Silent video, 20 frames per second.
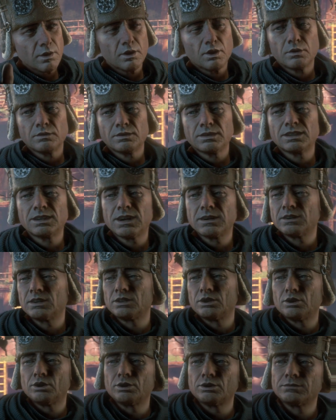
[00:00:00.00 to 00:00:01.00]
da parede
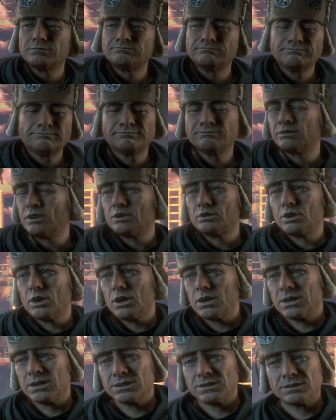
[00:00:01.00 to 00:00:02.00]
perto da porta e
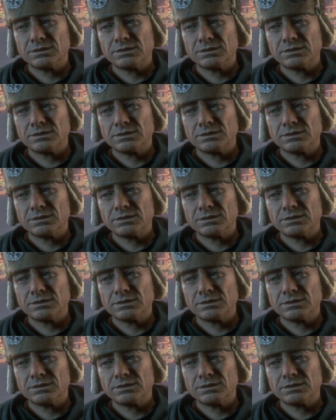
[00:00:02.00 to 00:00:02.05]
nada.